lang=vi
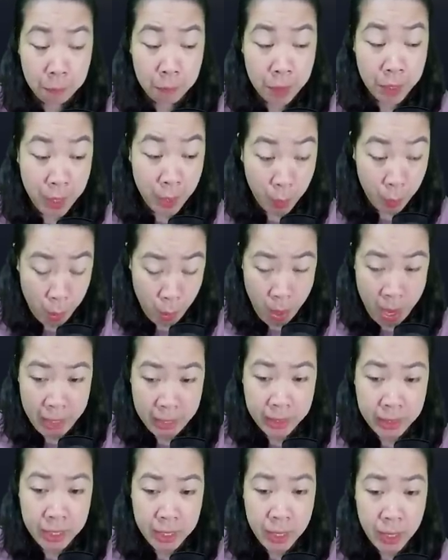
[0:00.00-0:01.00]
Tiểu
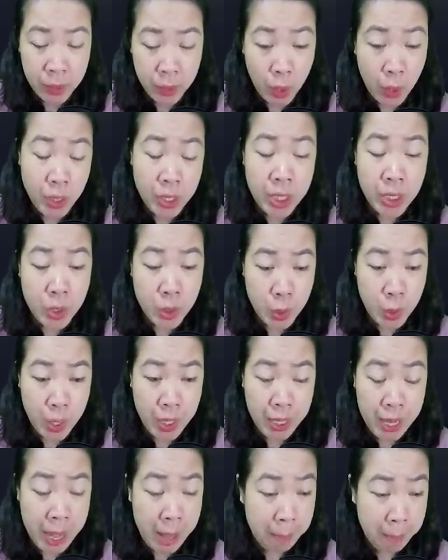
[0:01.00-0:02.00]
Noãn, có những
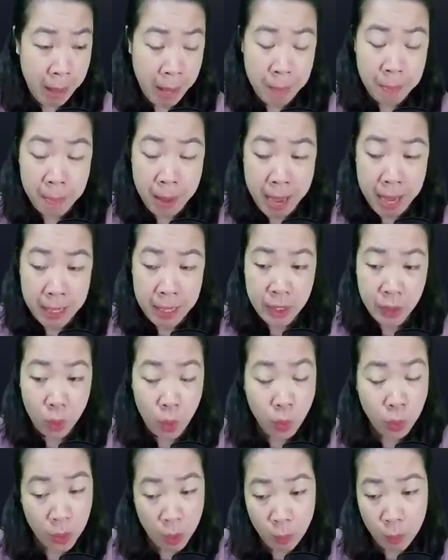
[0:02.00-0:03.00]
chuyện em mãi mãi
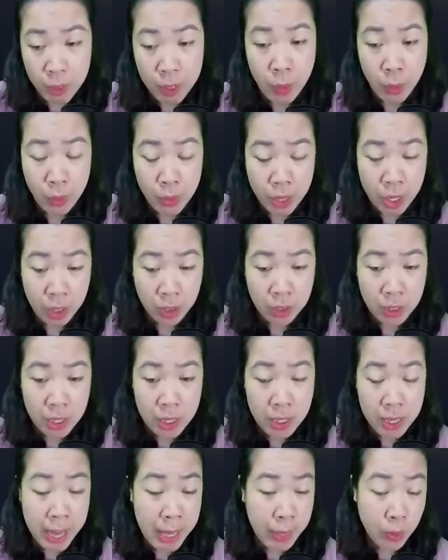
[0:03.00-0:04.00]
cũng không hiểu được.
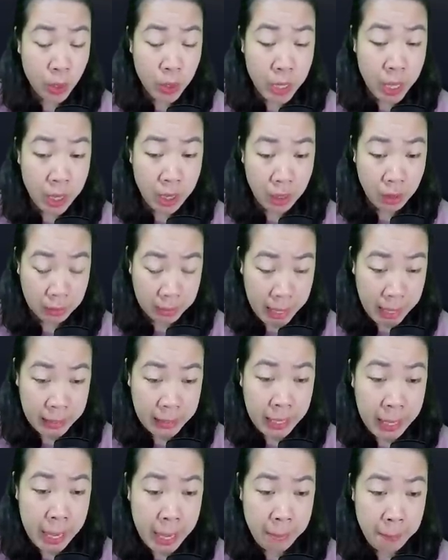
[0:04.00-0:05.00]
Anh có thể ở cạnh
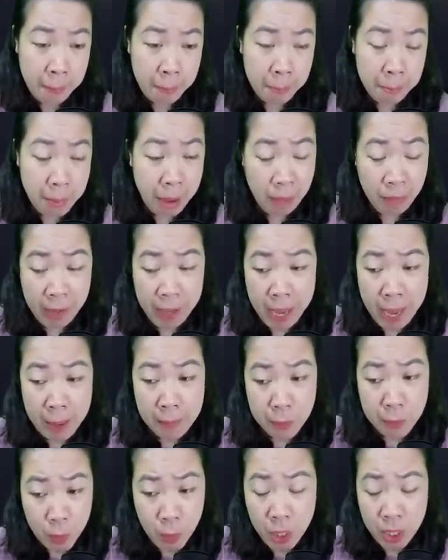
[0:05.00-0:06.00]
em, bảo vệ
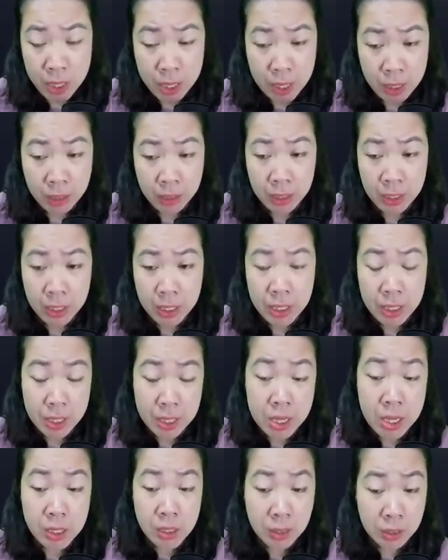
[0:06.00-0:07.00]
em suốt đời,
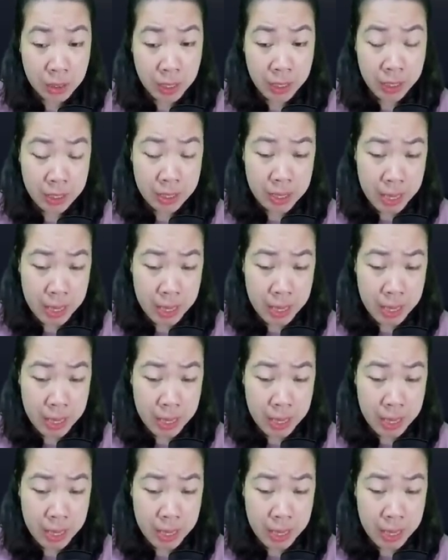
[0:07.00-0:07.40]
nhưng người như